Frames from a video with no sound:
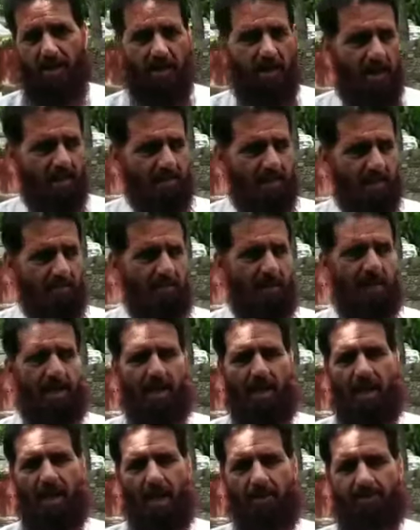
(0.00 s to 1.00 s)
लिहाजा मैं
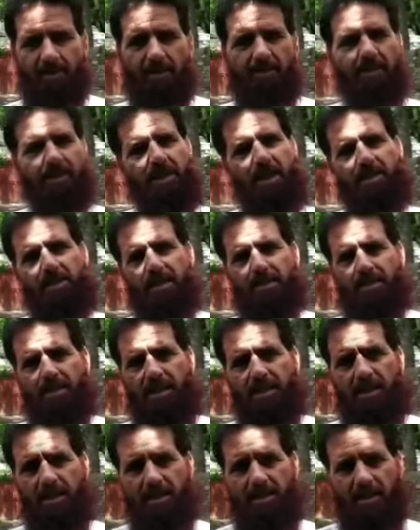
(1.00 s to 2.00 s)
आपकी वसादत
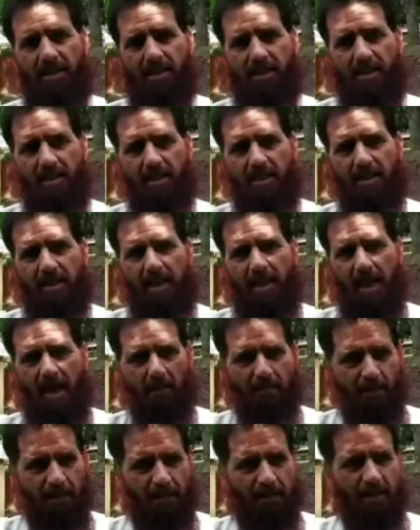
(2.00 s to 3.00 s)
से
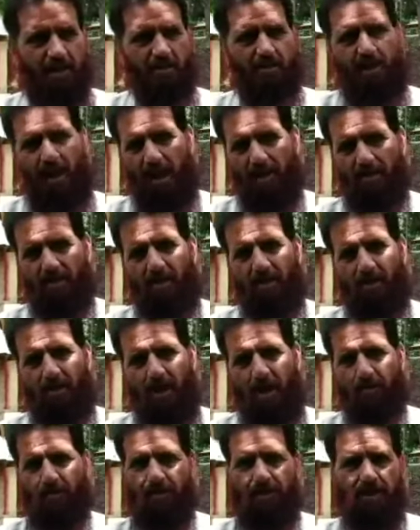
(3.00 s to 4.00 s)
अपनी इस बात को
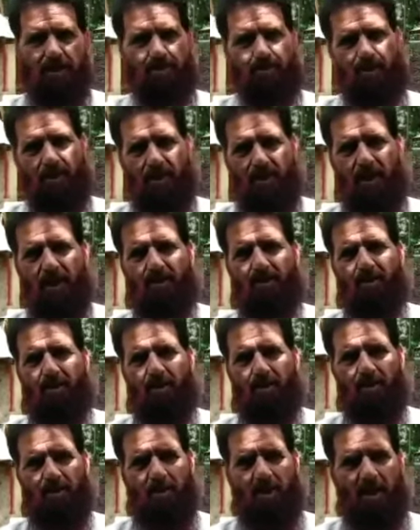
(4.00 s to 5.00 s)
अपनी इस फरियाद
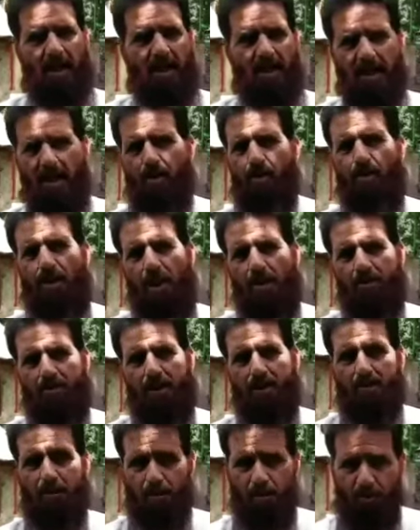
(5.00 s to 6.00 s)
को अला हुकाम
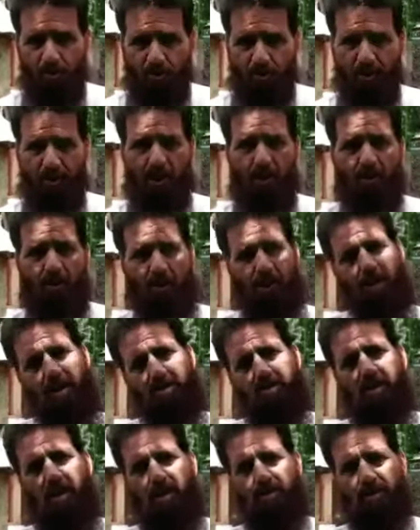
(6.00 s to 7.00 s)
तक खसूस गवर्नर
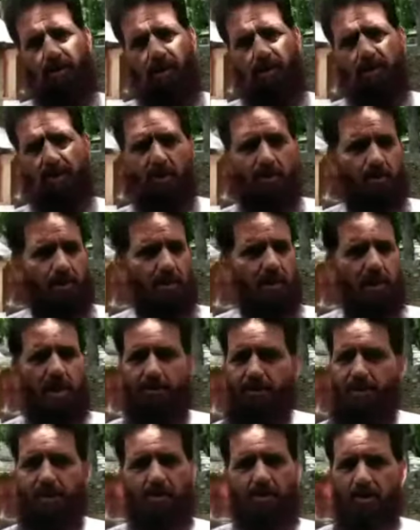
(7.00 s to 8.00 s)
साहब तक क्योंकि
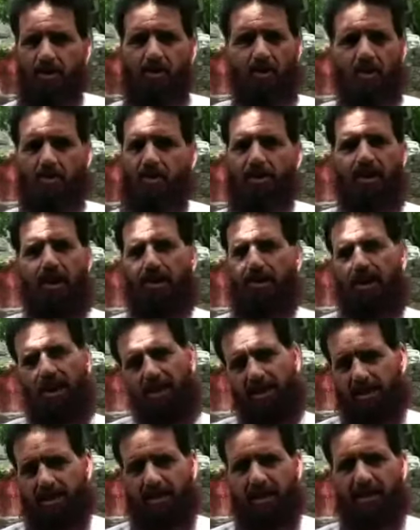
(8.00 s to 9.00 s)
यहाँ पर कोई हुकूमत आज है
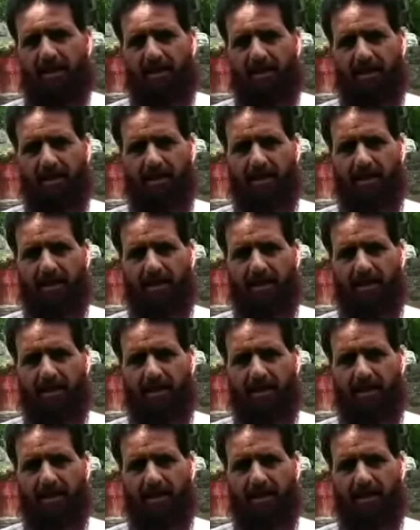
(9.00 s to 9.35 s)
ही नहीं